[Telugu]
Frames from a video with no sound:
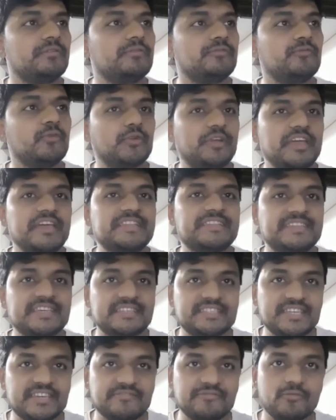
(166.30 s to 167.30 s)
ఫోర్టీన్
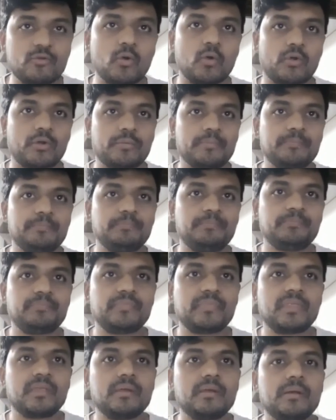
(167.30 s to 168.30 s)
సిక్స్టీ ఫోర్
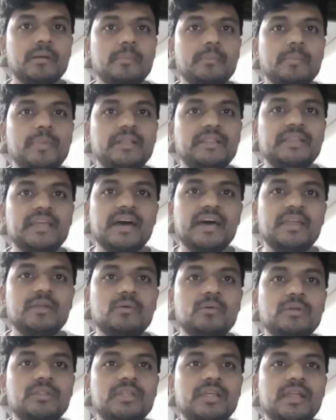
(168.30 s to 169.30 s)

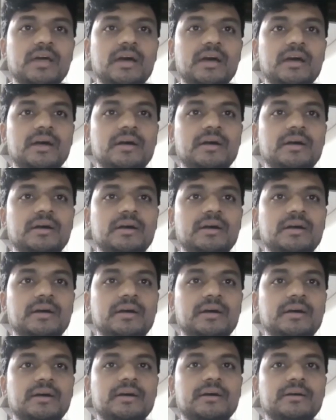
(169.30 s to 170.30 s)
పద్నాలుగు వందల
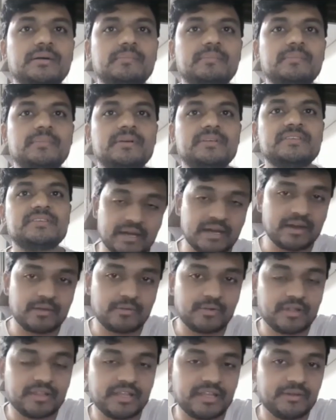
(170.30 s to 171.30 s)

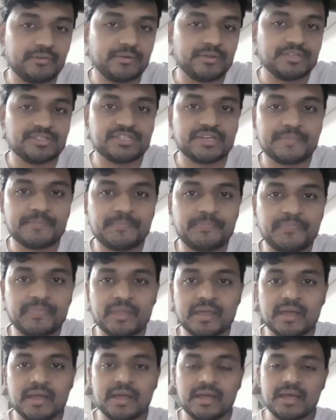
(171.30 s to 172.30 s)
మాట్లాడుకున్నాను దాని గురించి
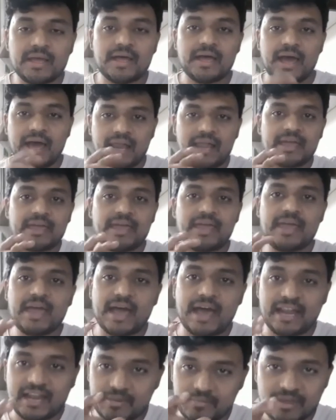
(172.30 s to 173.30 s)
అలాగే
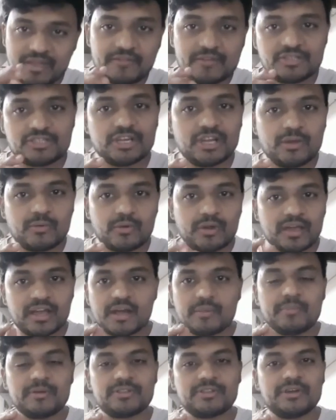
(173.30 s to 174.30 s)
అన్నమయ్య విషయంలో కూడా
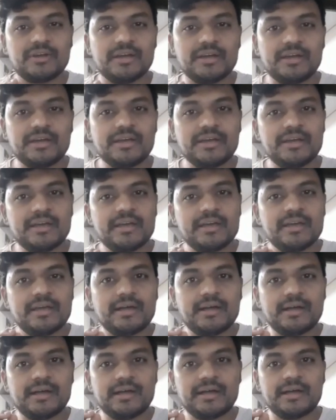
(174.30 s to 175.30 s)
గమ్మత్తుగా
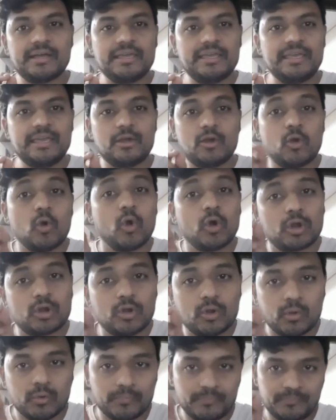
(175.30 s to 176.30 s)
ఈ
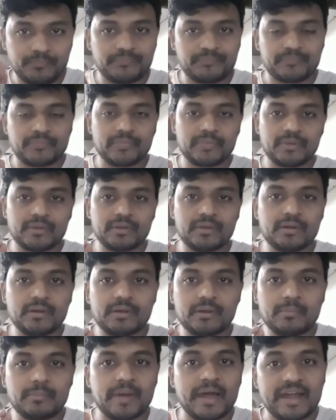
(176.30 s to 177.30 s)
కోర్టులో
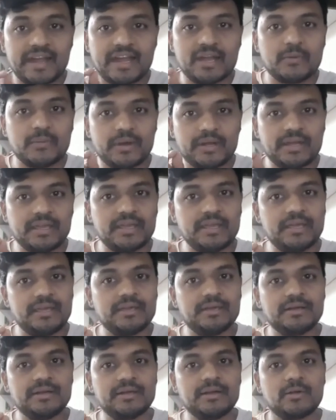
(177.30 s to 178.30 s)
పాడినటువంటి
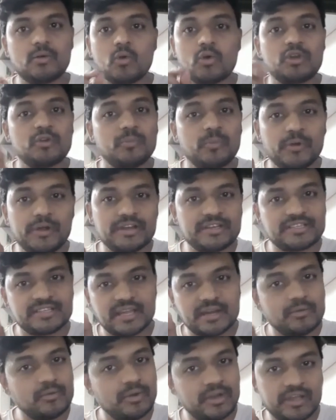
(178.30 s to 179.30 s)
కోర్ట్ పోయిట్స్
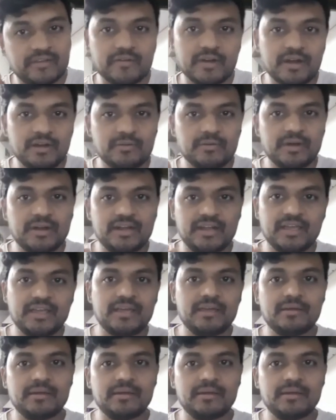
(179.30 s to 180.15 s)
అని ఉండేవాళ్ళు అంటే